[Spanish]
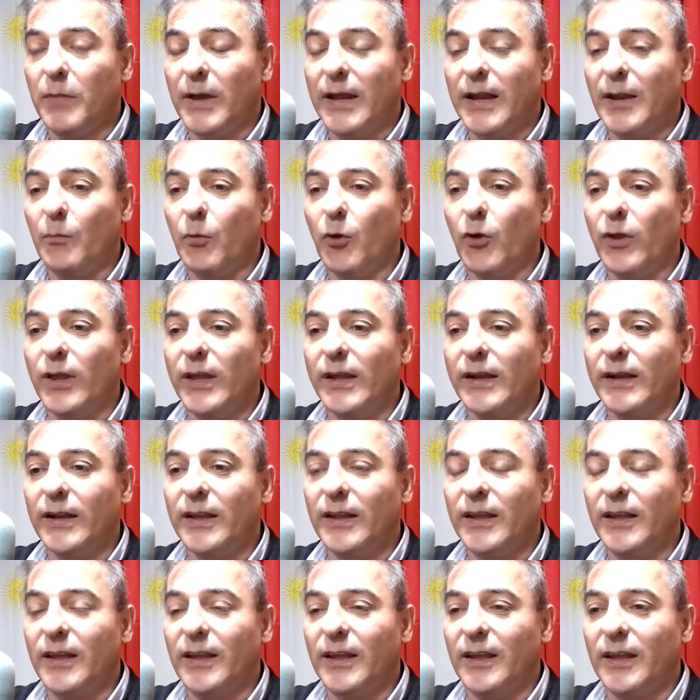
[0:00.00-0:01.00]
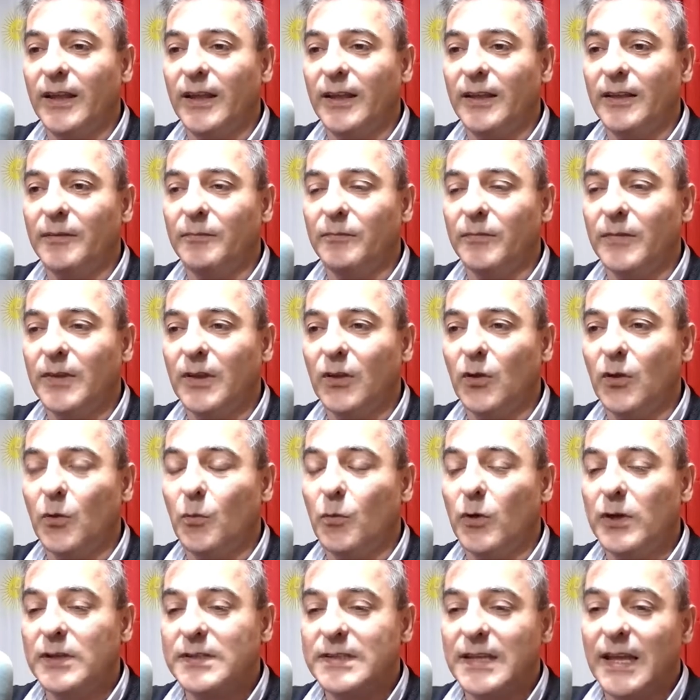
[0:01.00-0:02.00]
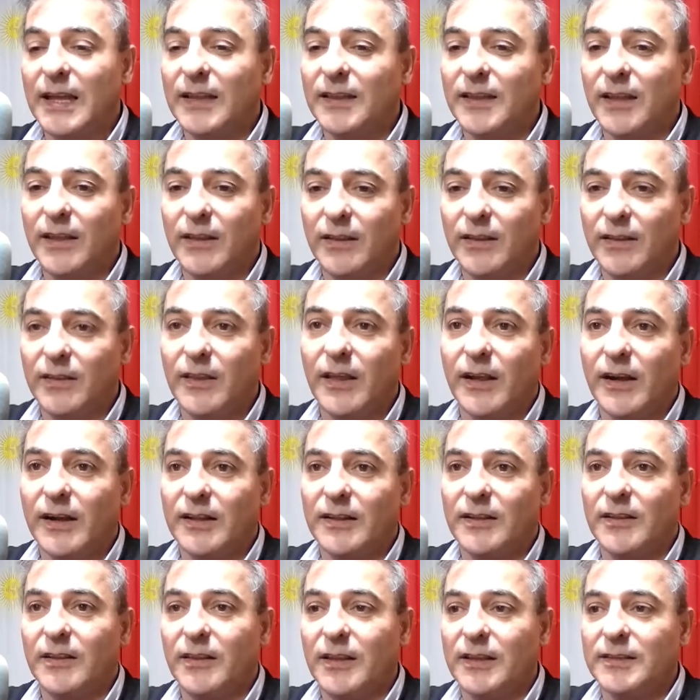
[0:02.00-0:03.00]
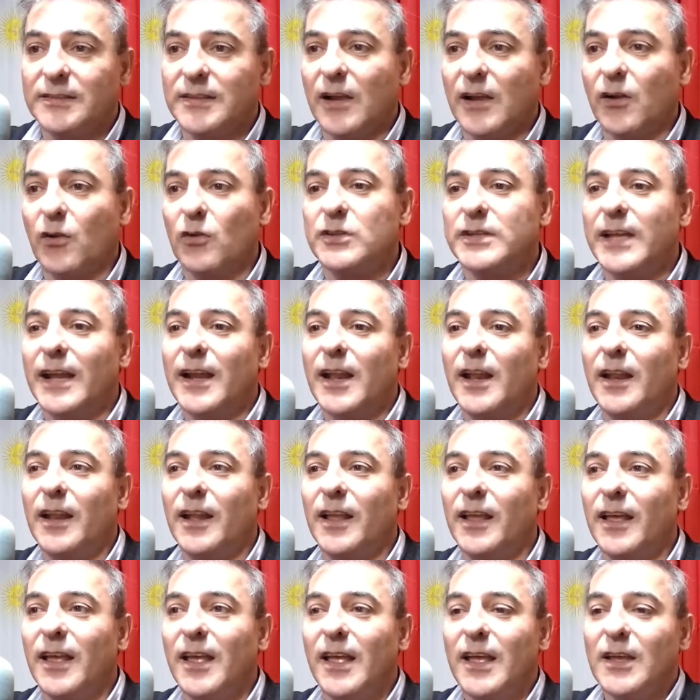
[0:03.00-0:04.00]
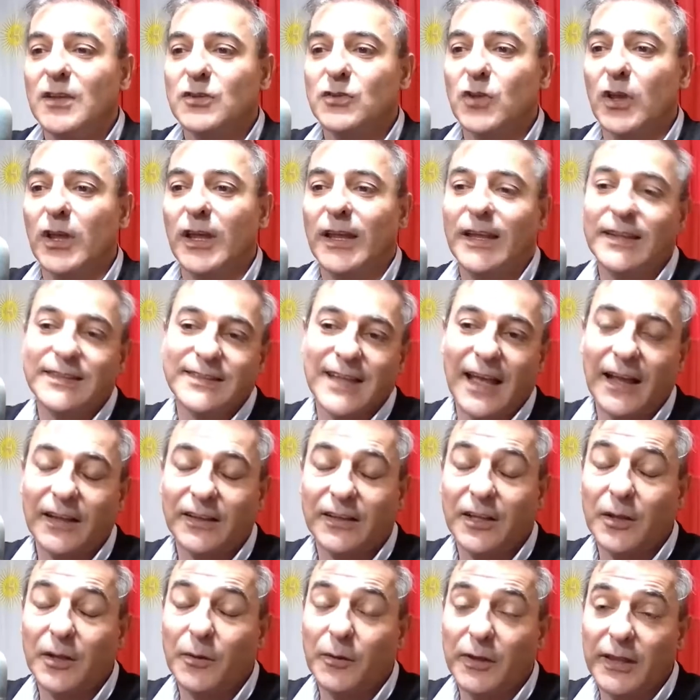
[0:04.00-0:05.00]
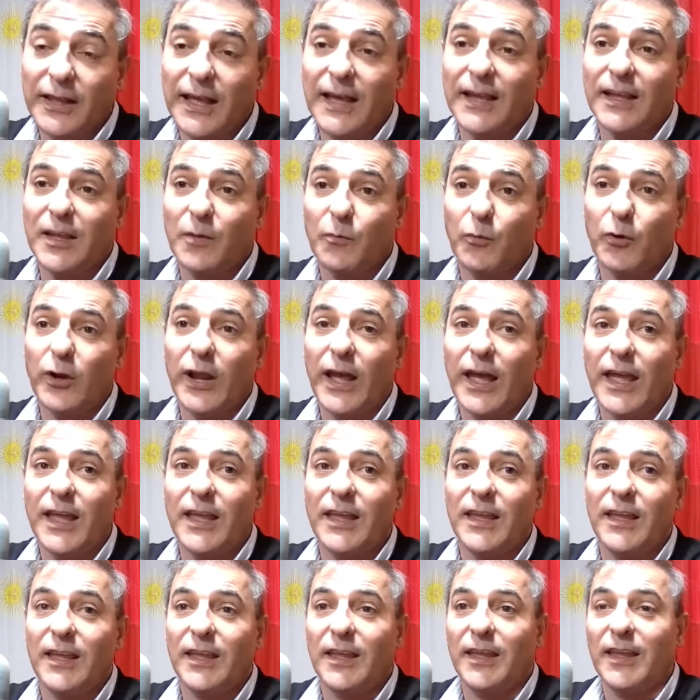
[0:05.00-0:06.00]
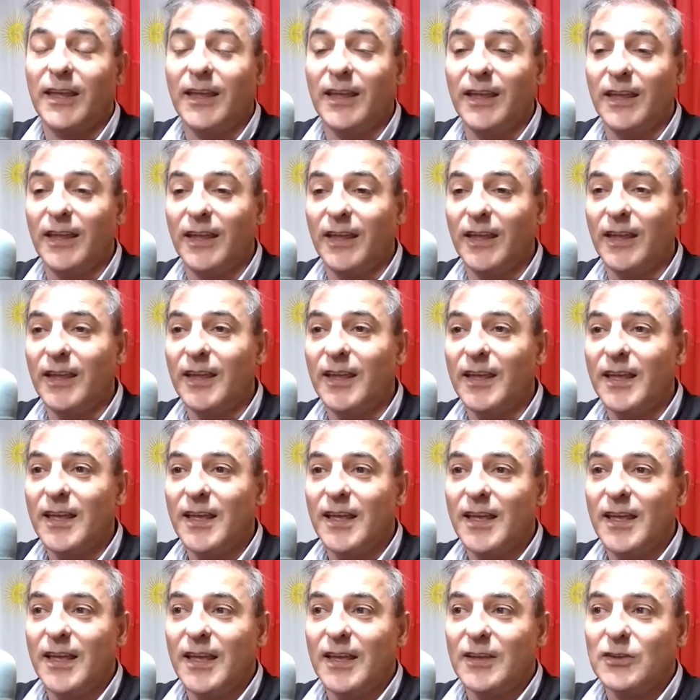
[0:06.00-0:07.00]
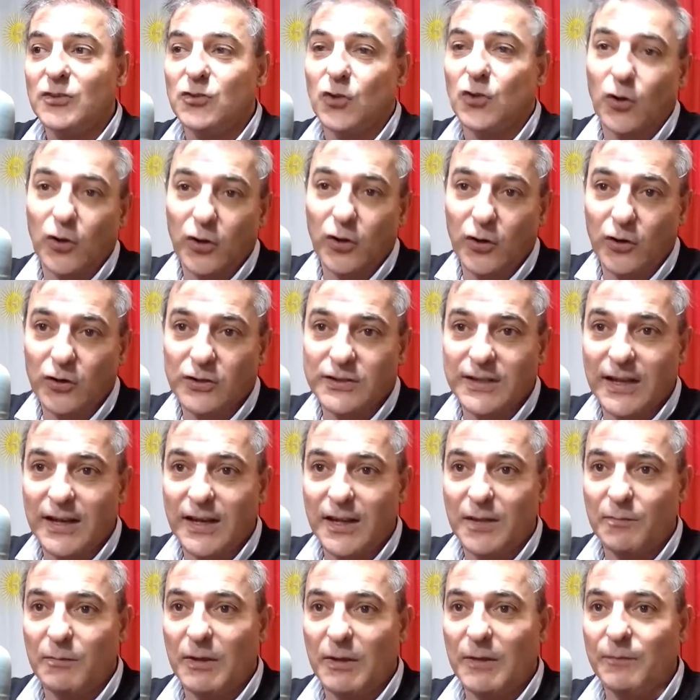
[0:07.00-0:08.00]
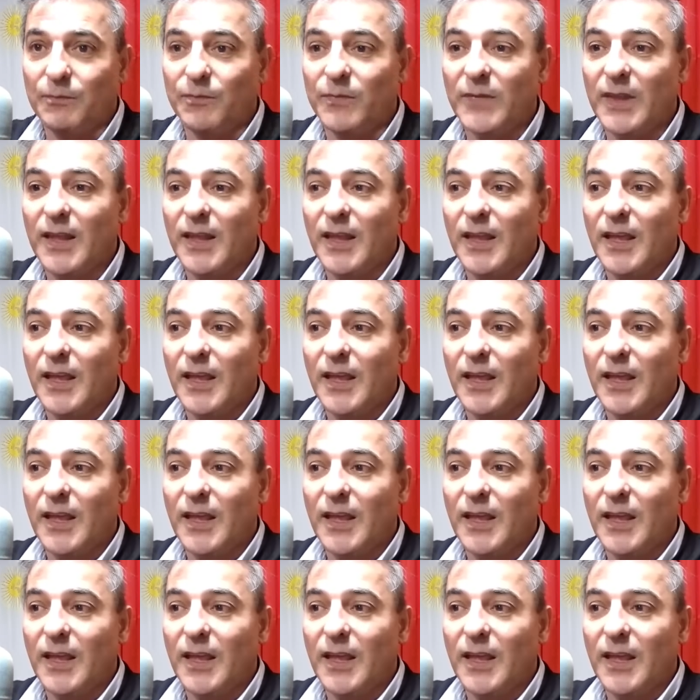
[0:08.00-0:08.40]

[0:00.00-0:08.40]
poder, eh, como decía antes, desarrollar esa actividad que por ahí solos no se animan.